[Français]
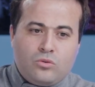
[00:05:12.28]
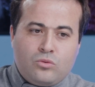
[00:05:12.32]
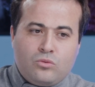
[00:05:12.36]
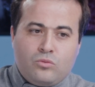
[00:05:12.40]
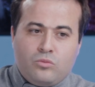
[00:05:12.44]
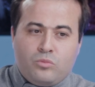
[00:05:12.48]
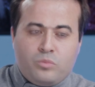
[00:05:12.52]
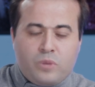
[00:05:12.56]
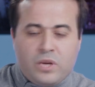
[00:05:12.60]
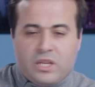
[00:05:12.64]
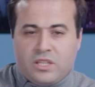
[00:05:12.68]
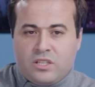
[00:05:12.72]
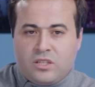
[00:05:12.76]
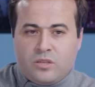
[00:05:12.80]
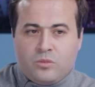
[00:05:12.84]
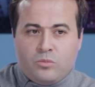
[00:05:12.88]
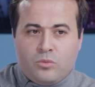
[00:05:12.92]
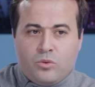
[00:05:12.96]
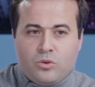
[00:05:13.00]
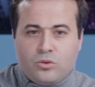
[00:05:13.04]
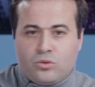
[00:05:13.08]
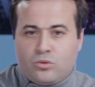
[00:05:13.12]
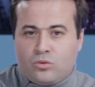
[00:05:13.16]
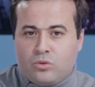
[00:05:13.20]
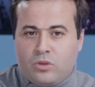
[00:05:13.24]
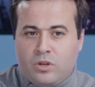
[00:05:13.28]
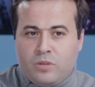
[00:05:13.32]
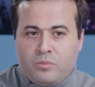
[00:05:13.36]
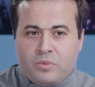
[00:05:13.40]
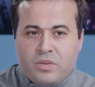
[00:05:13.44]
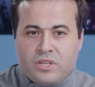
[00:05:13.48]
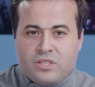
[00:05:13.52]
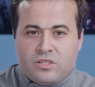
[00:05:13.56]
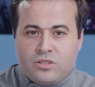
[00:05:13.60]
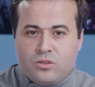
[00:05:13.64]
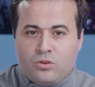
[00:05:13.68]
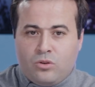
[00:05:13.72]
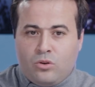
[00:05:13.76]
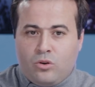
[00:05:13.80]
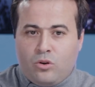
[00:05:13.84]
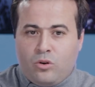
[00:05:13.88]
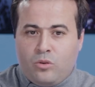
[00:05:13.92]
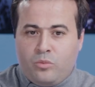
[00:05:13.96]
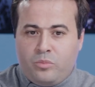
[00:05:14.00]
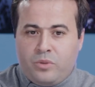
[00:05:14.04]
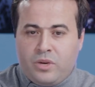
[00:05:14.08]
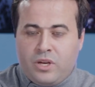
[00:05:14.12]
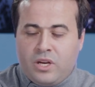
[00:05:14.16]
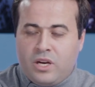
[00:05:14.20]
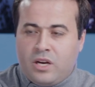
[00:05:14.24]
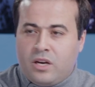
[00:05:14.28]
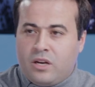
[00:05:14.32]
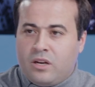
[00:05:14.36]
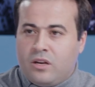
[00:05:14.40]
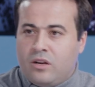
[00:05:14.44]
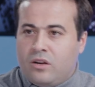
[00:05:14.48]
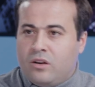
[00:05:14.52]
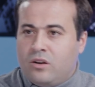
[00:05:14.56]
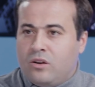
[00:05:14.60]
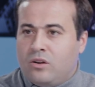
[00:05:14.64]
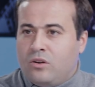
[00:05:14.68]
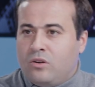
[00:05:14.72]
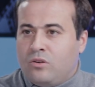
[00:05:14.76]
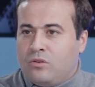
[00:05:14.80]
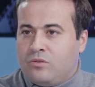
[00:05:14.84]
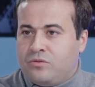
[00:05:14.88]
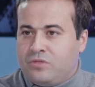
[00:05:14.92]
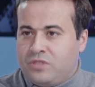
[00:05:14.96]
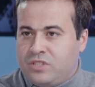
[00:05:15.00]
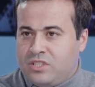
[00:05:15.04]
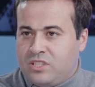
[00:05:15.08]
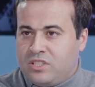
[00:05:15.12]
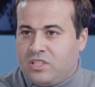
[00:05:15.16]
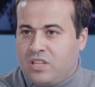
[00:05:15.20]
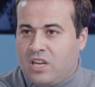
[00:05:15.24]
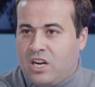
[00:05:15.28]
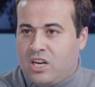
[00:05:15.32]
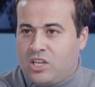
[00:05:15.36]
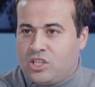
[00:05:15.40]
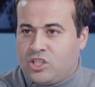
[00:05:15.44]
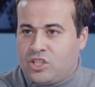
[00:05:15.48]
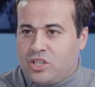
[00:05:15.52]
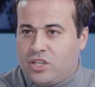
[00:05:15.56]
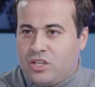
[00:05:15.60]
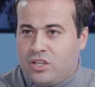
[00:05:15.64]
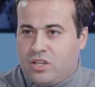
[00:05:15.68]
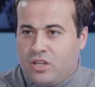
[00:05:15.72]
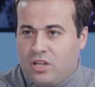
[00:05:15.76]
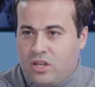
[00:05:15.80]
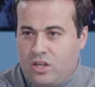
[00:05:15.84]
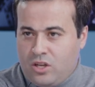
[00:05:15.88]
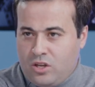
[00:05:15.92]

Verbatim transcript: pratiquement tous les présidents européens euh, ont visité Alger,